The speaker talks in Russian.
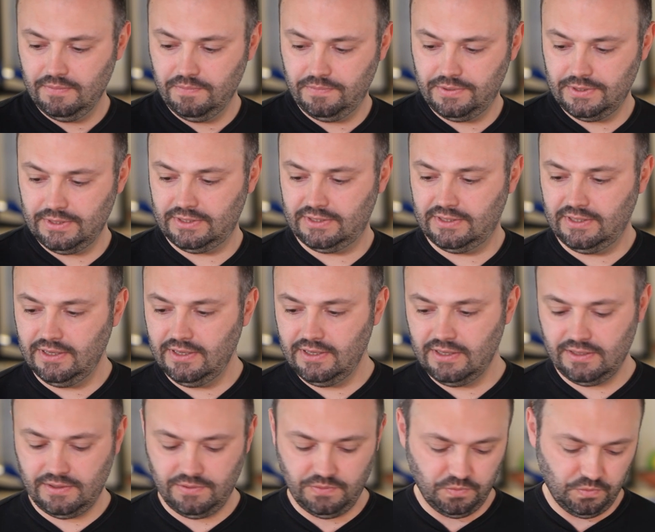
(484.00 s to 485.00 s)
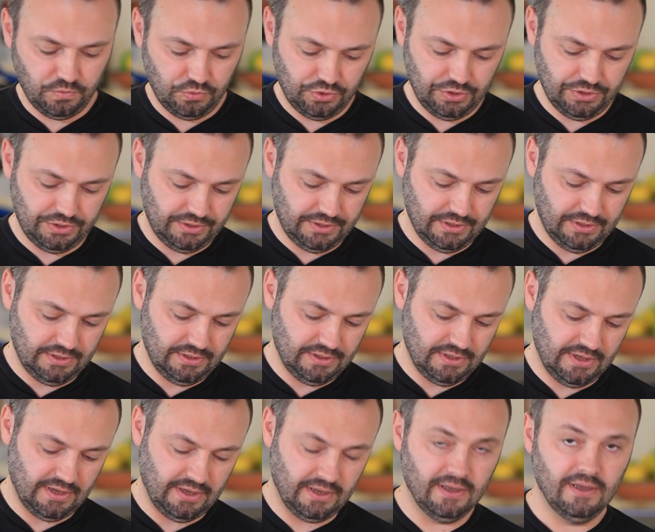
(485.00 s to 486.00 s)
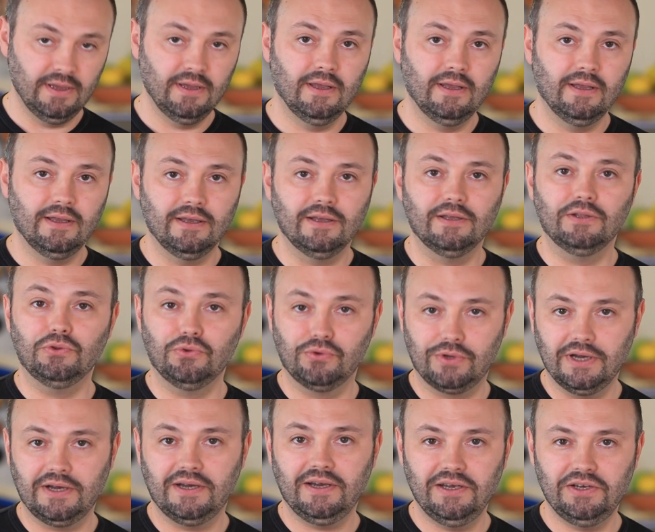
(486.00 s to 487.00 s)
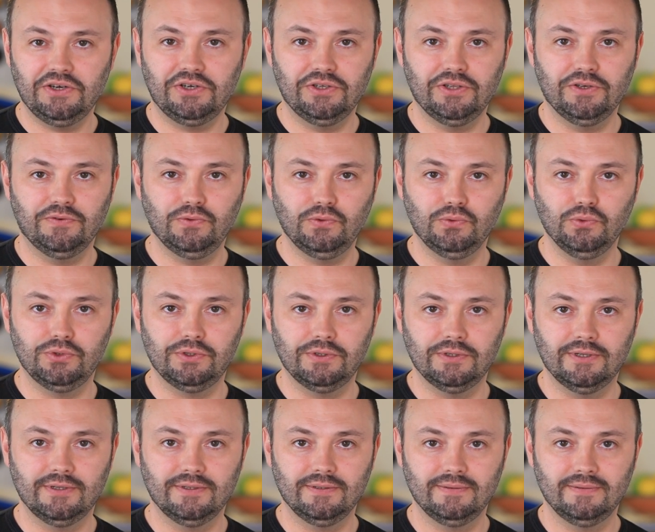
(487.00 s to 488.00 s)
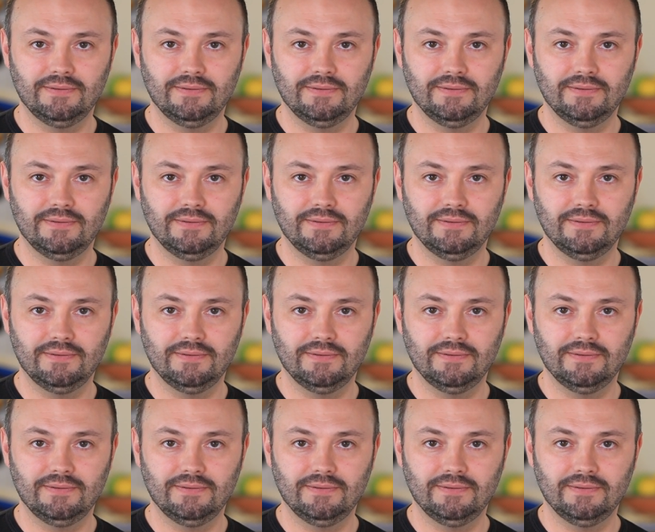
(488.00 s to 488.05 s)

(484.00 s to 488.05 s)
Простая мужицкая еда, но какая же она вкусная.